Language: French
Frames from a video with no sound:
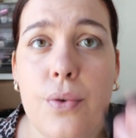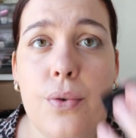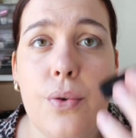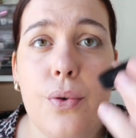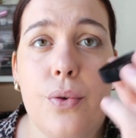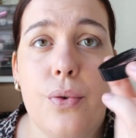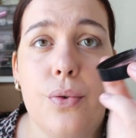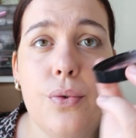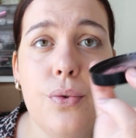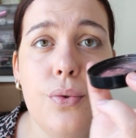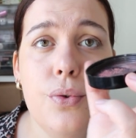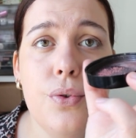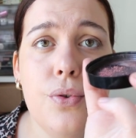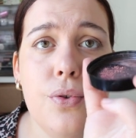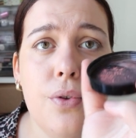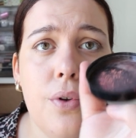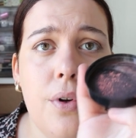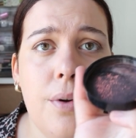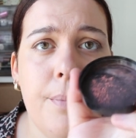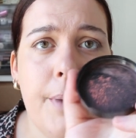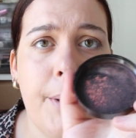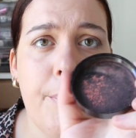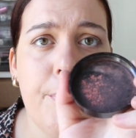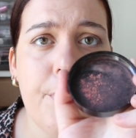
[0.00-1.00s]
Donc
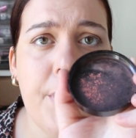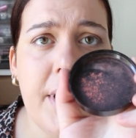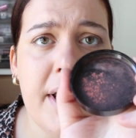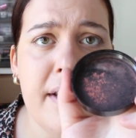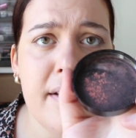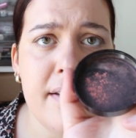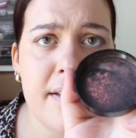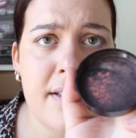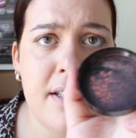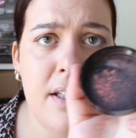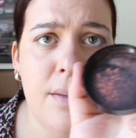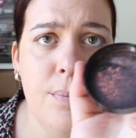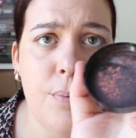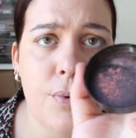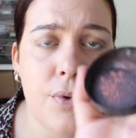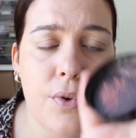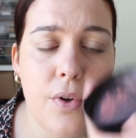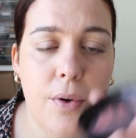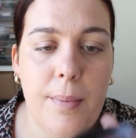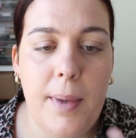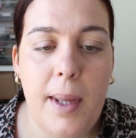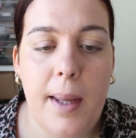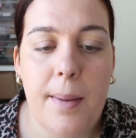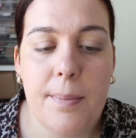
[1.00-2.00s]
toujours le même principe,
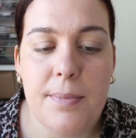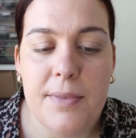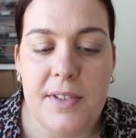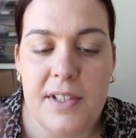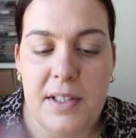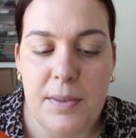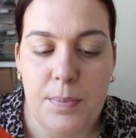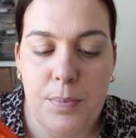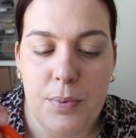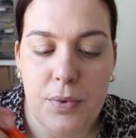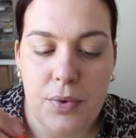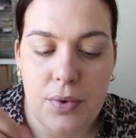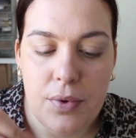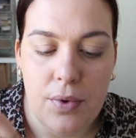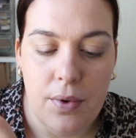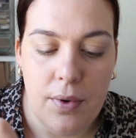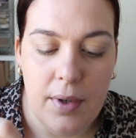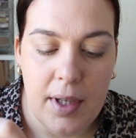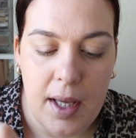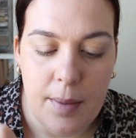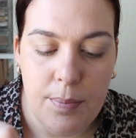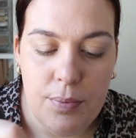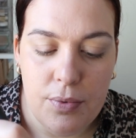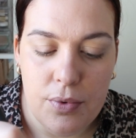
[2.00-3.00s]
on en met un petit peu dans
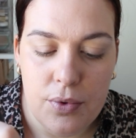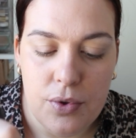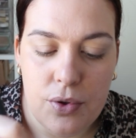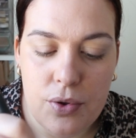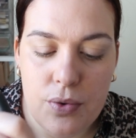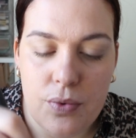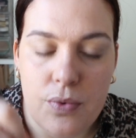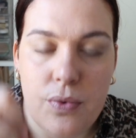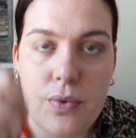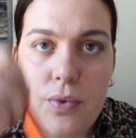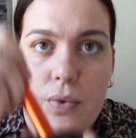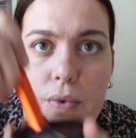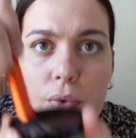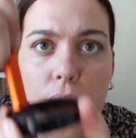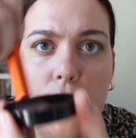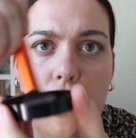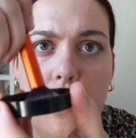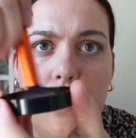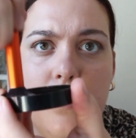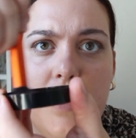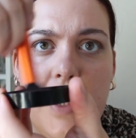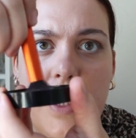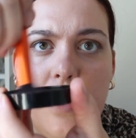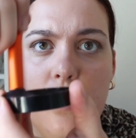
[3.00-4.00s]
le capuchon,
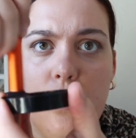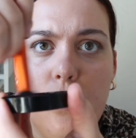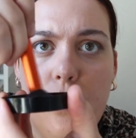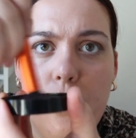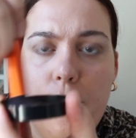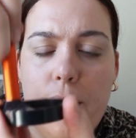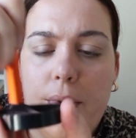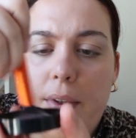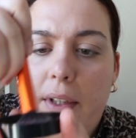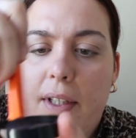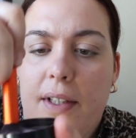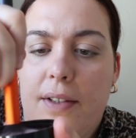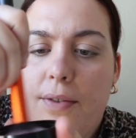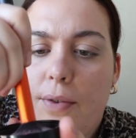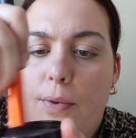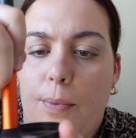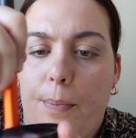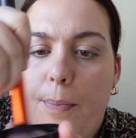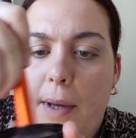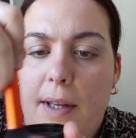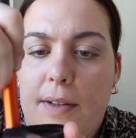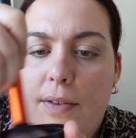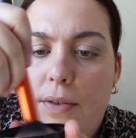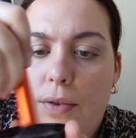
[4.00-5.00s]
on vient tourner
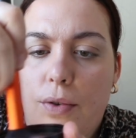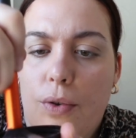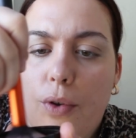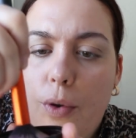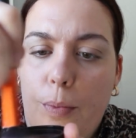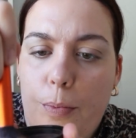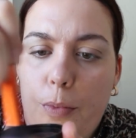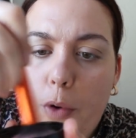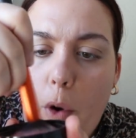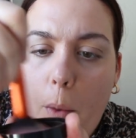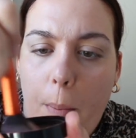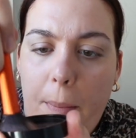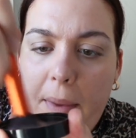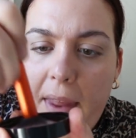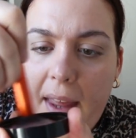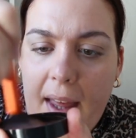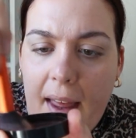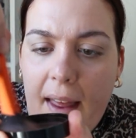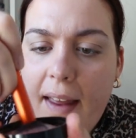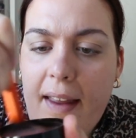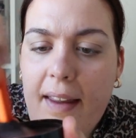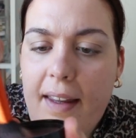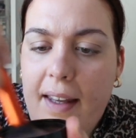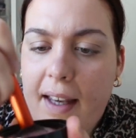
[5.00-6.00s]
son pinceau pour
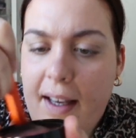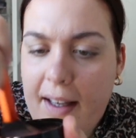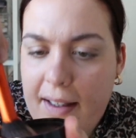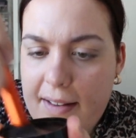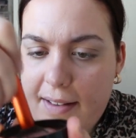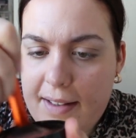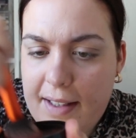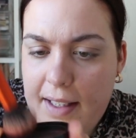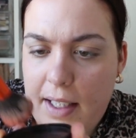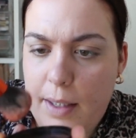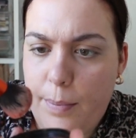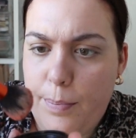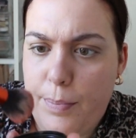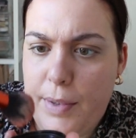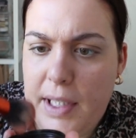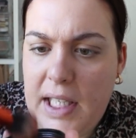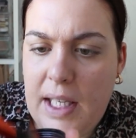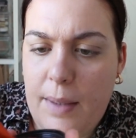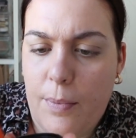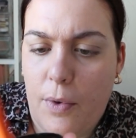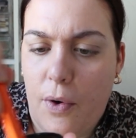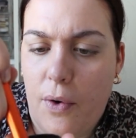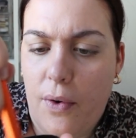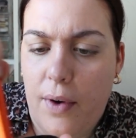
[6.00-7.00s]
bien écraser les
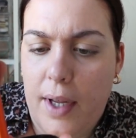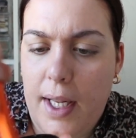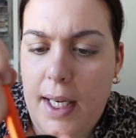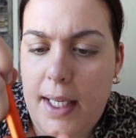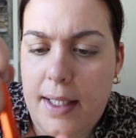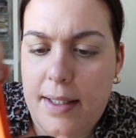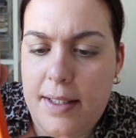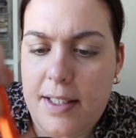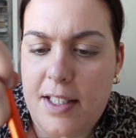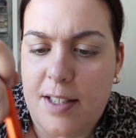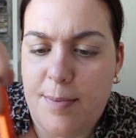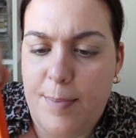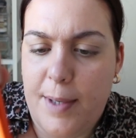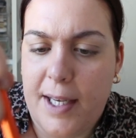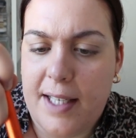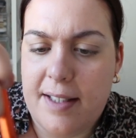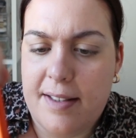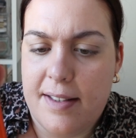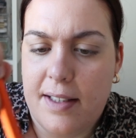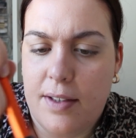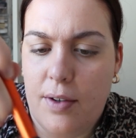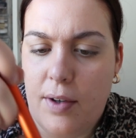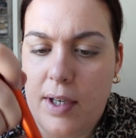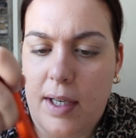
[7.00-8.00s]
pigments et les
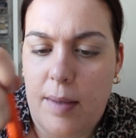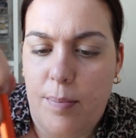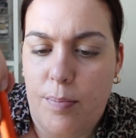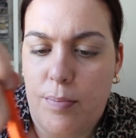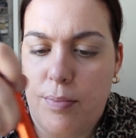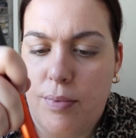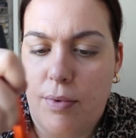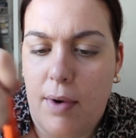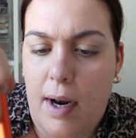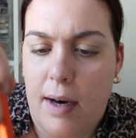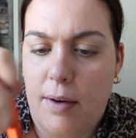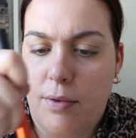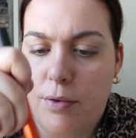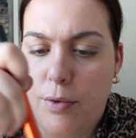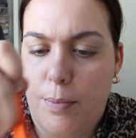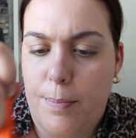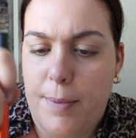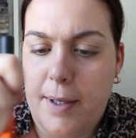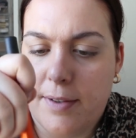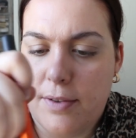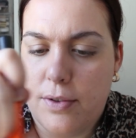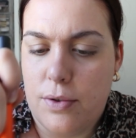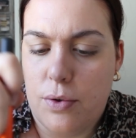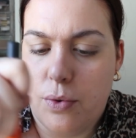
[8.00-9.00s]
disperser dans les poils du
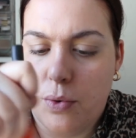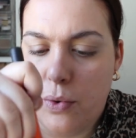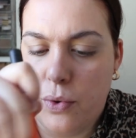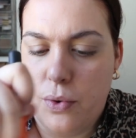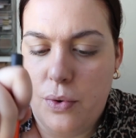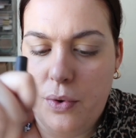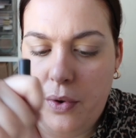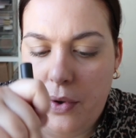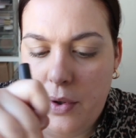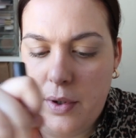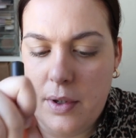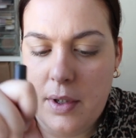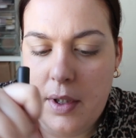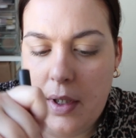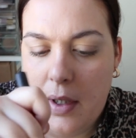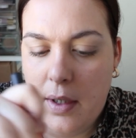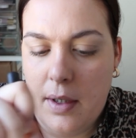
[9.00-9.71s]
pinceau.